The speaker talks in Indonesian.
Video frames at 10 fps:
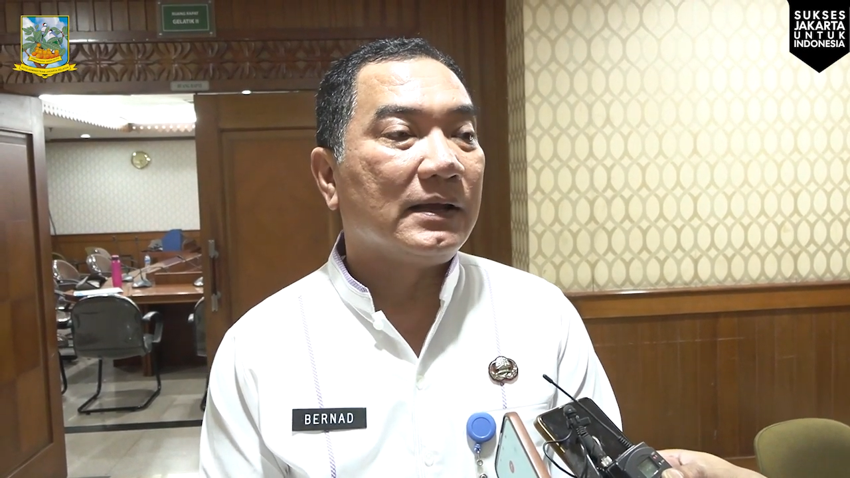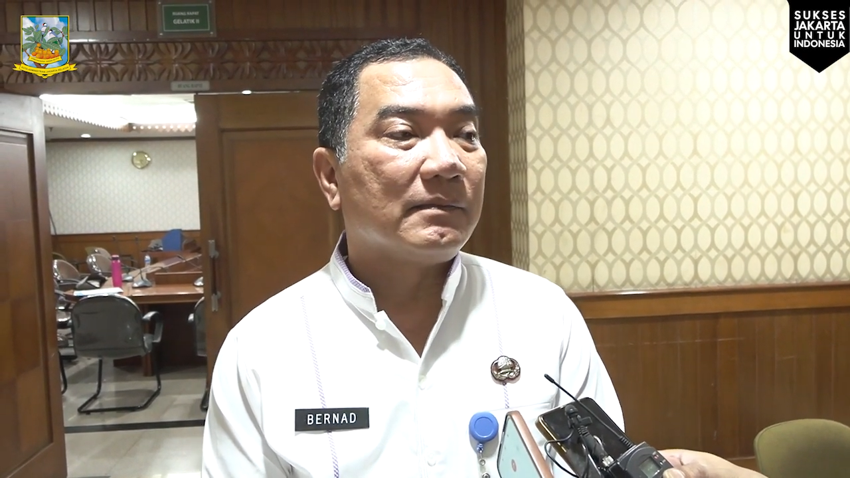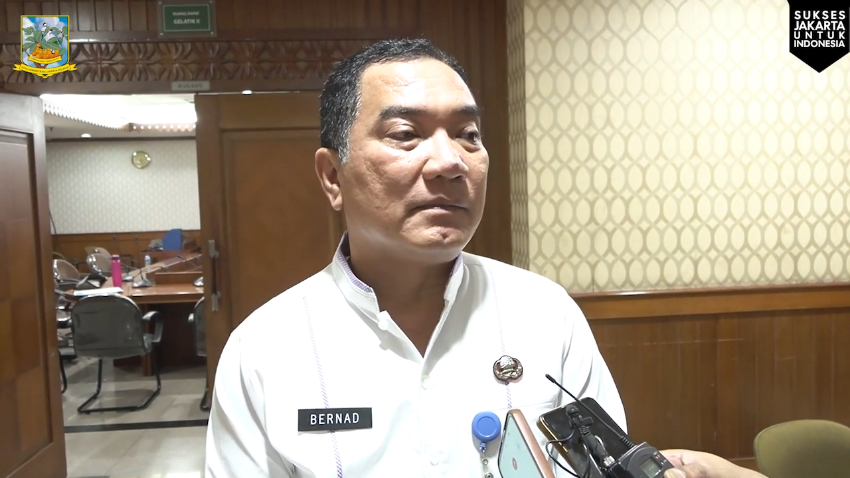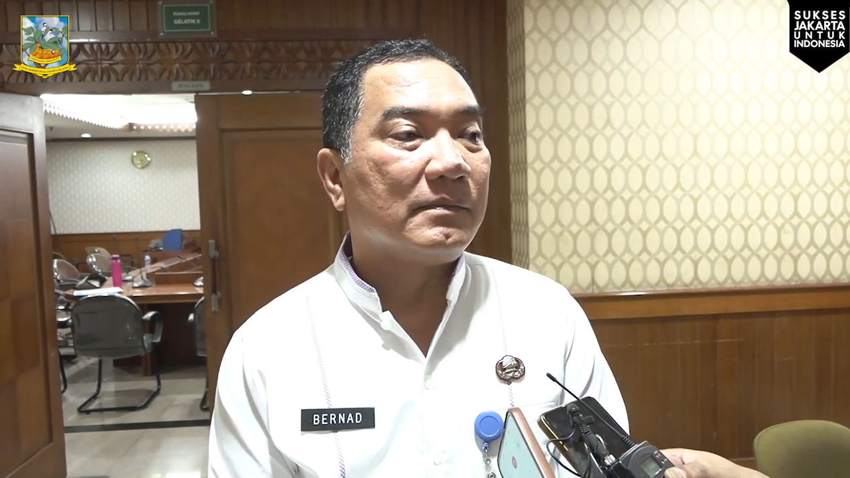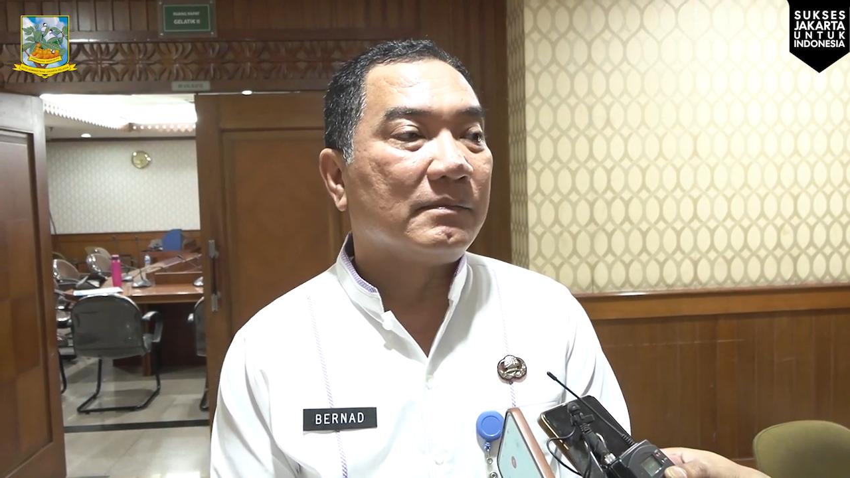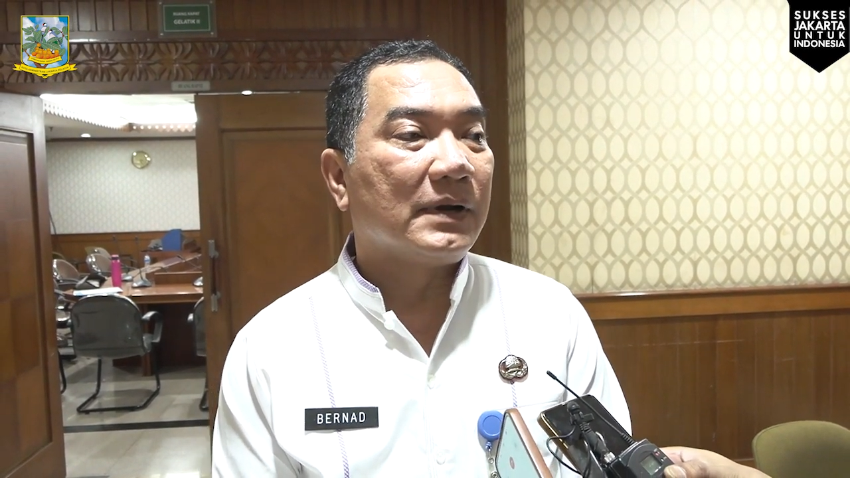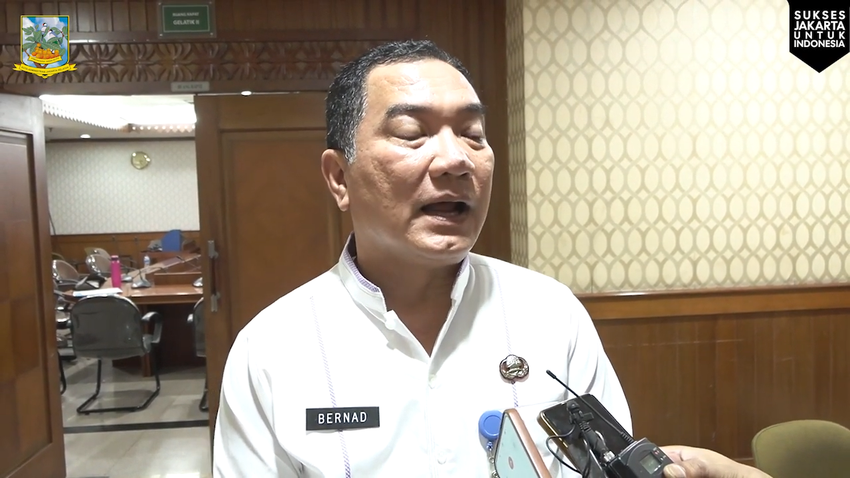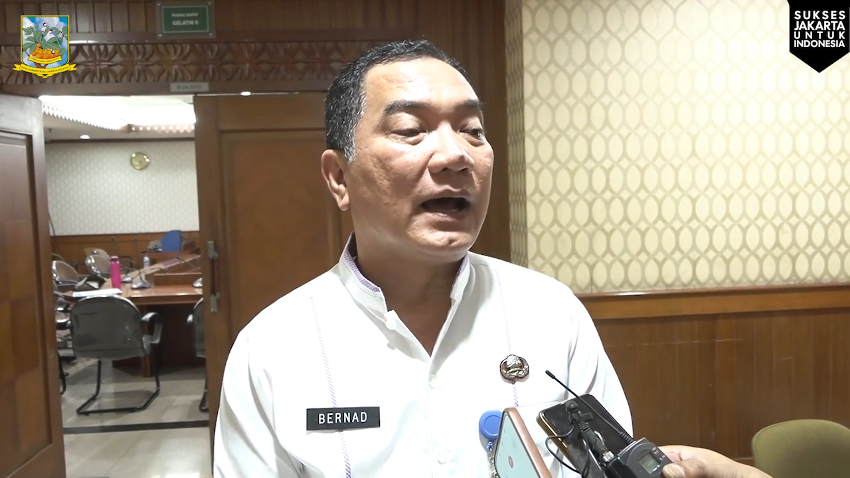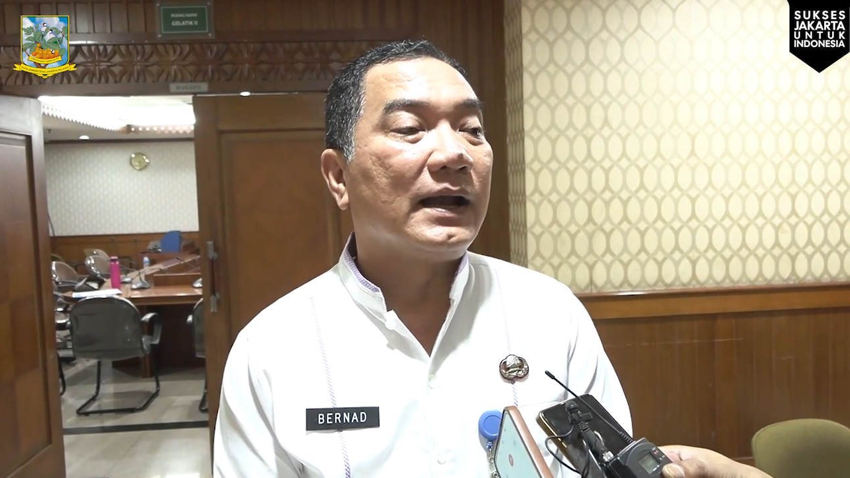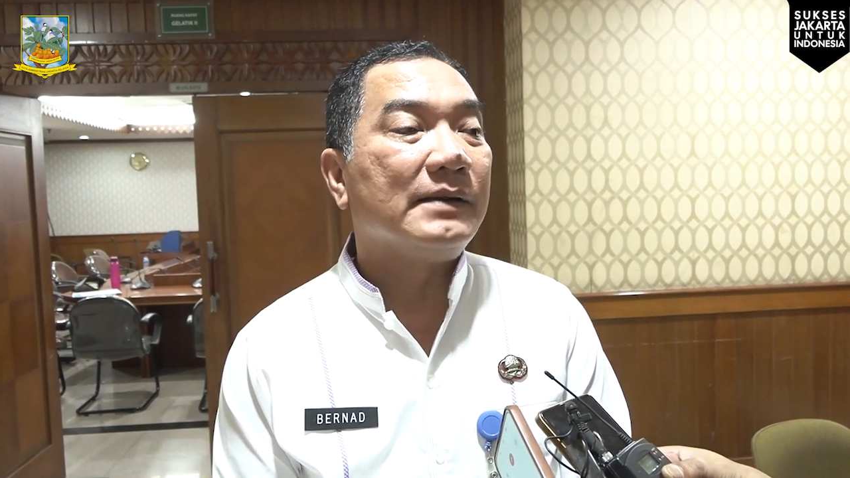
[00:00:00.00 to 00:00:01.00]
yang
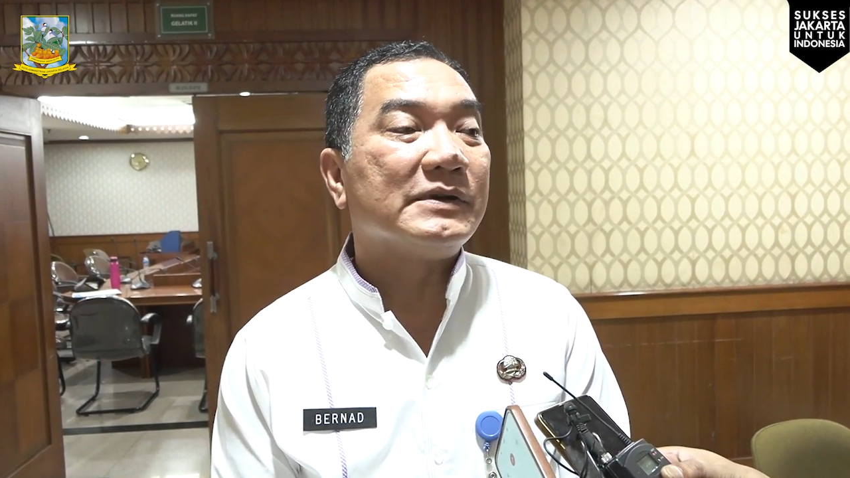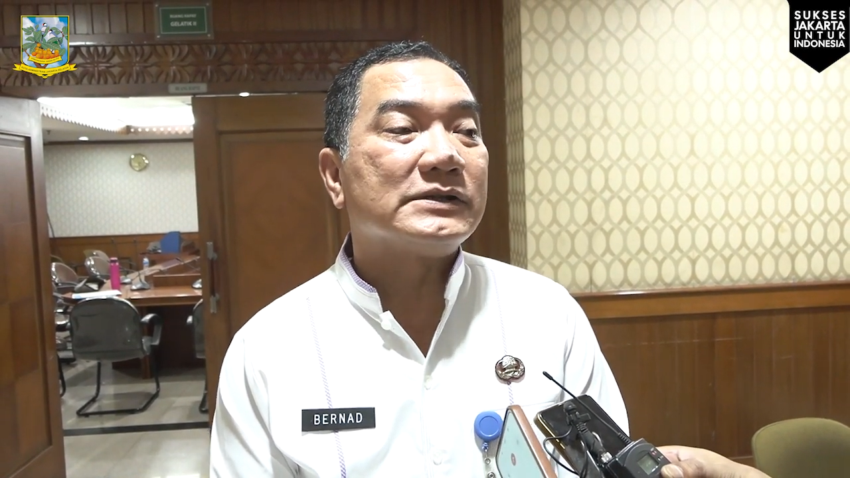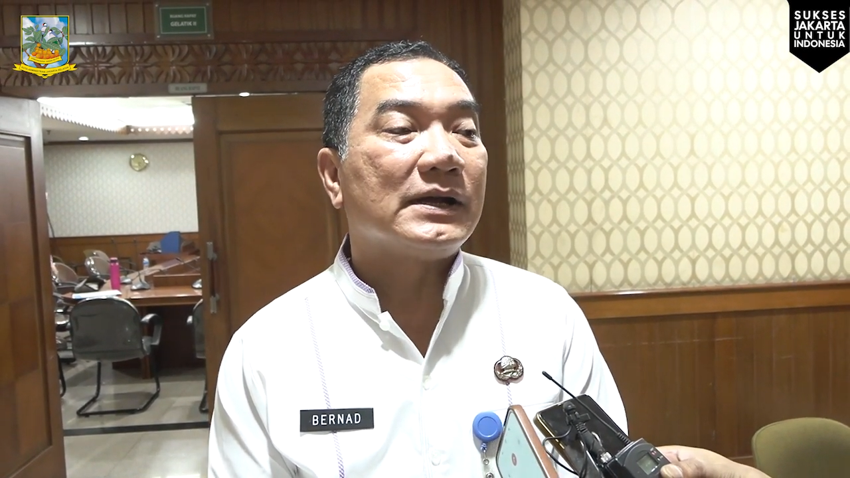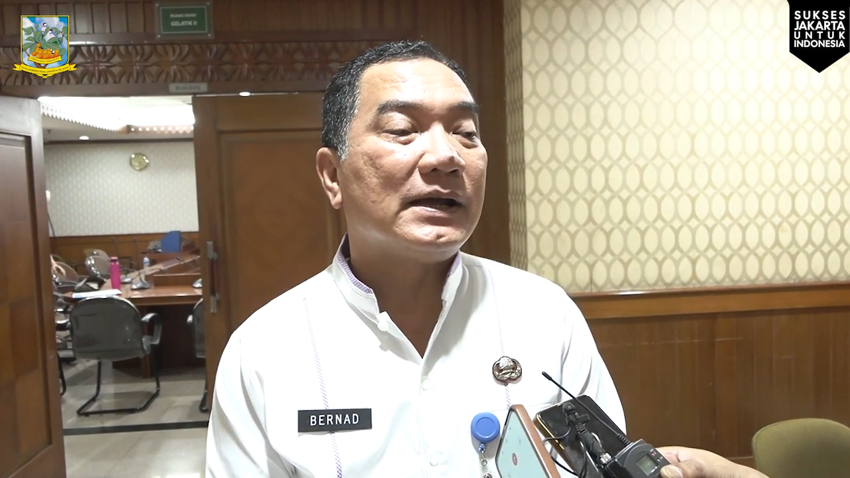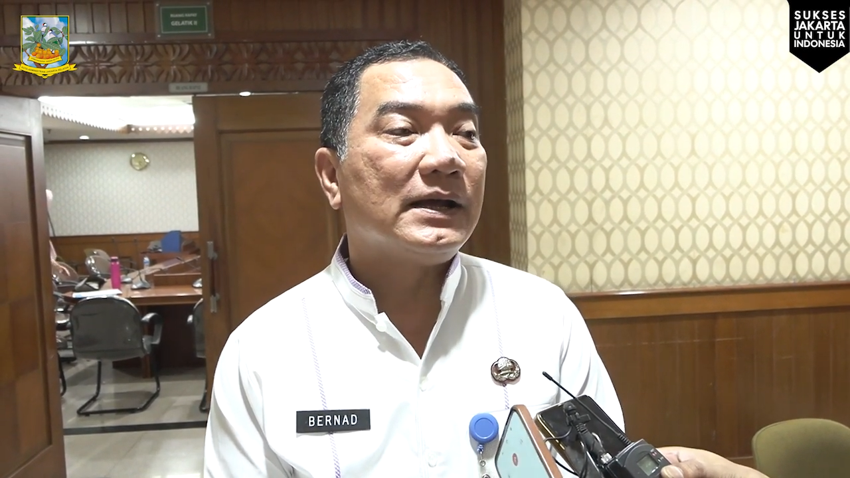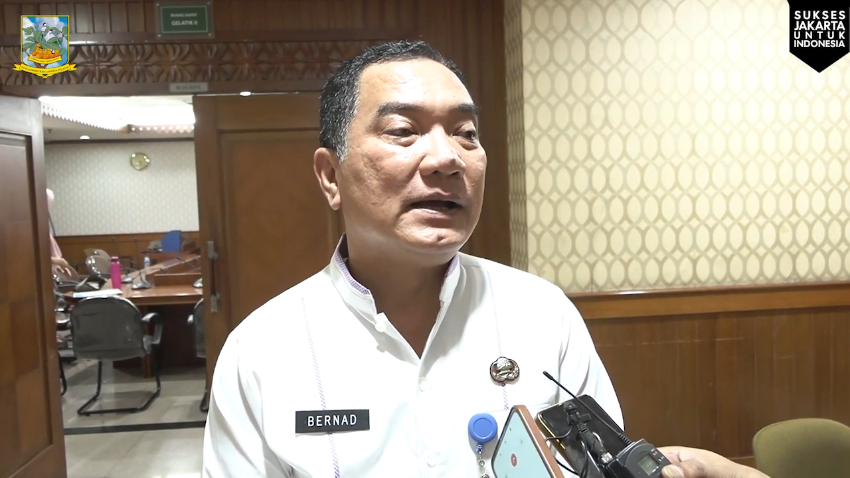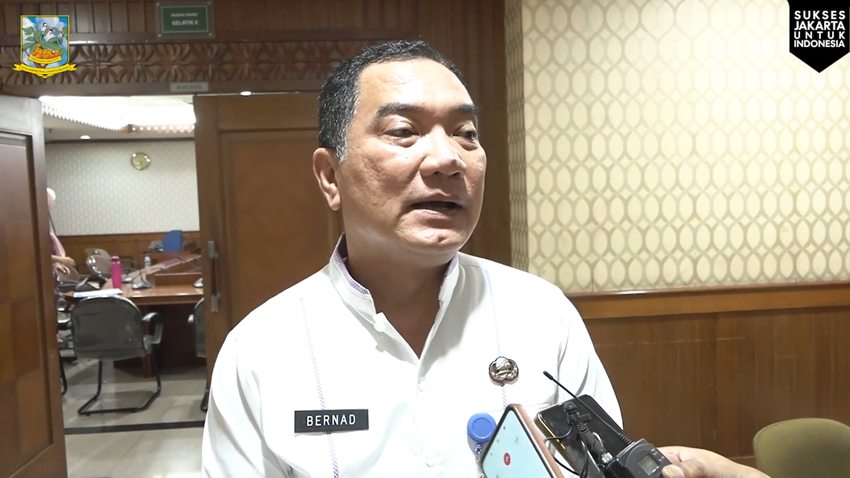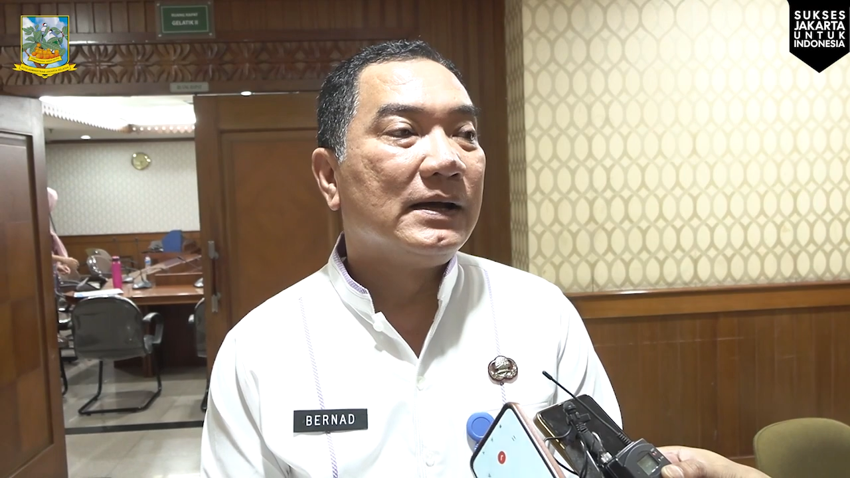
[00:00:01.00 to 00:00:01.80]
menangani masalah